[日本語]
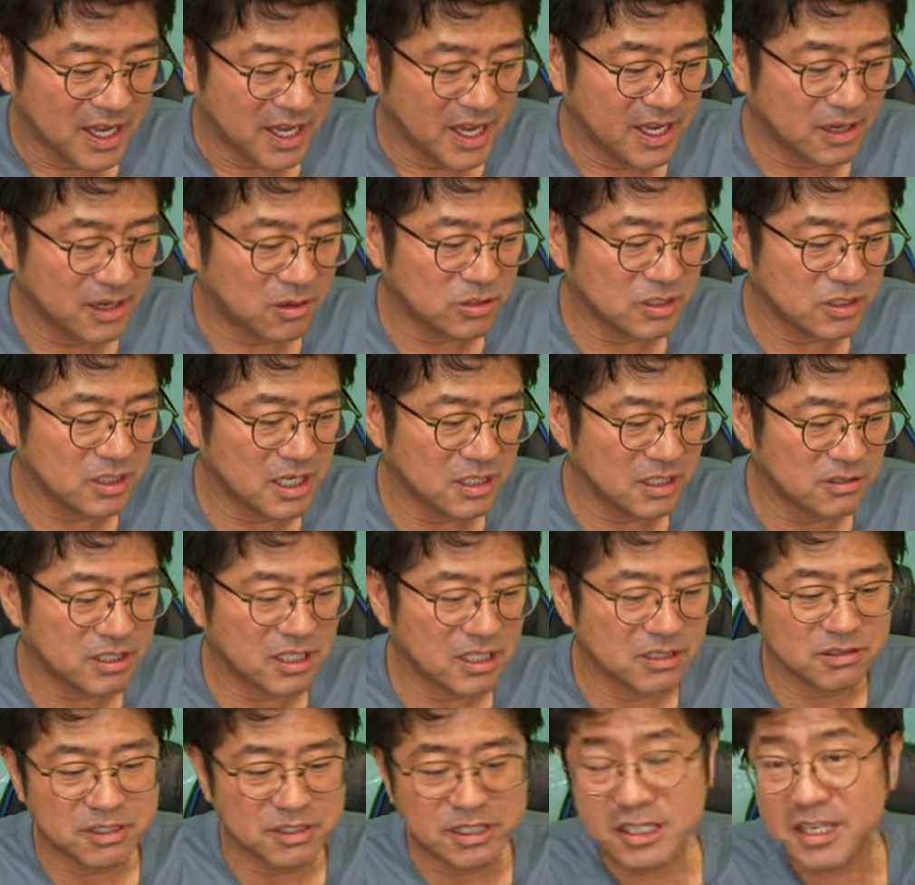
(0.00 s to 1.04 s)
えー、こちらの
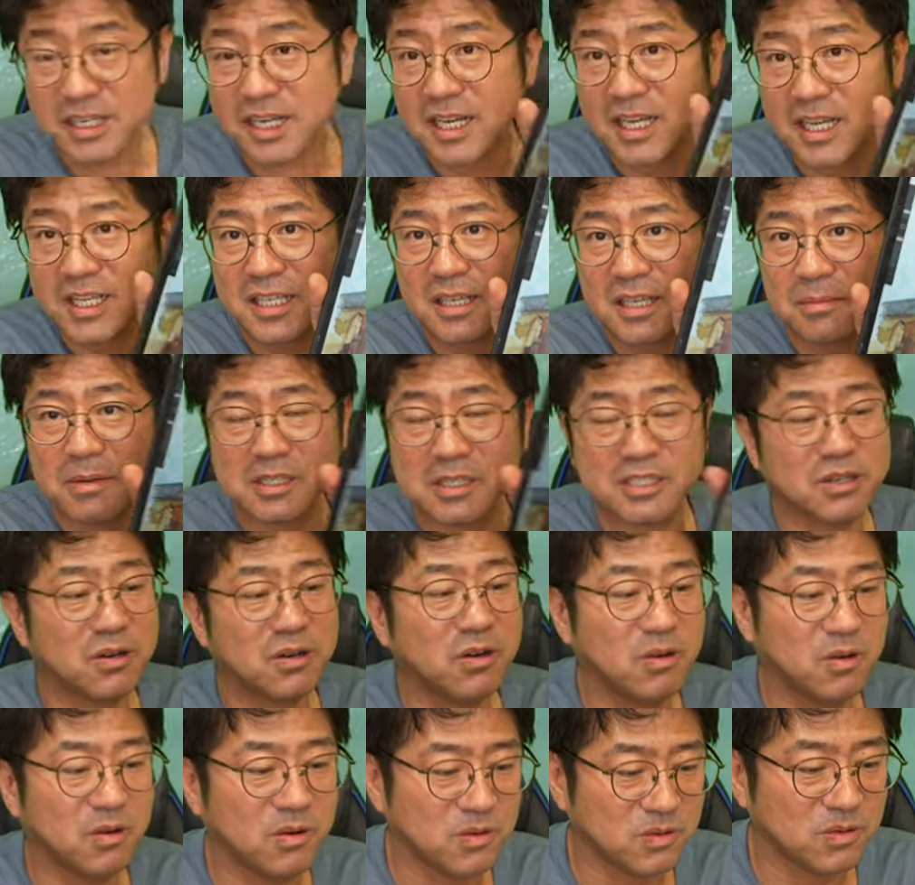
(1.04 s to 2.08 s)
作品からいきま
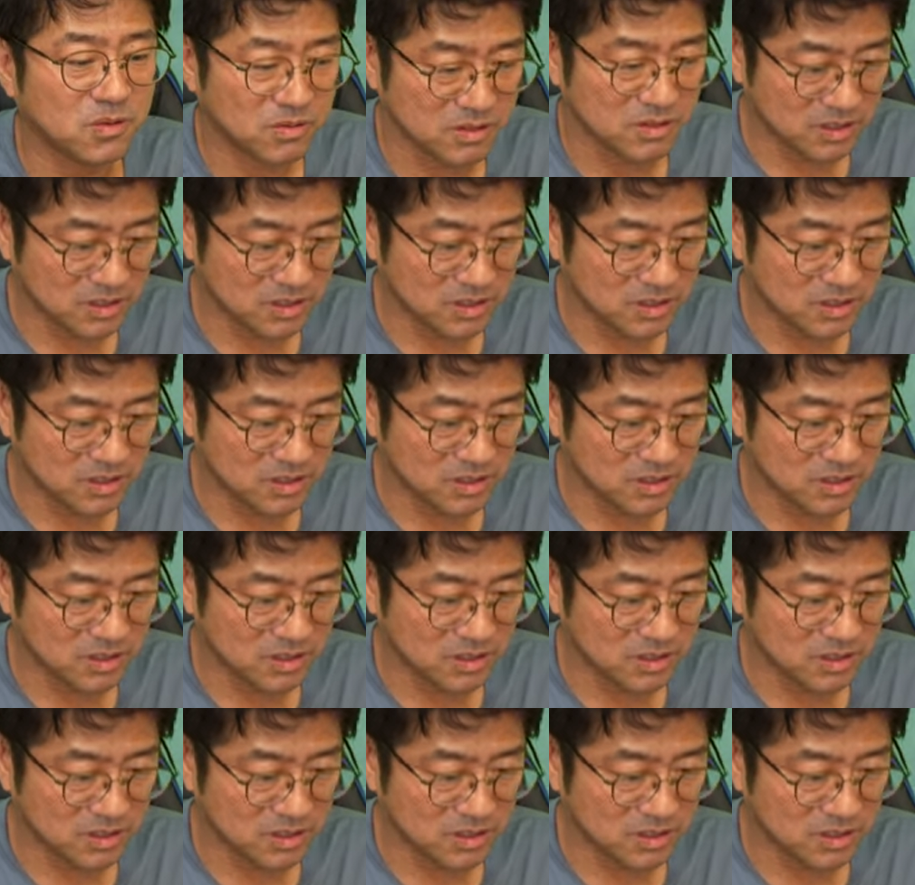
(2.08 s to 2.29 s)
しょう。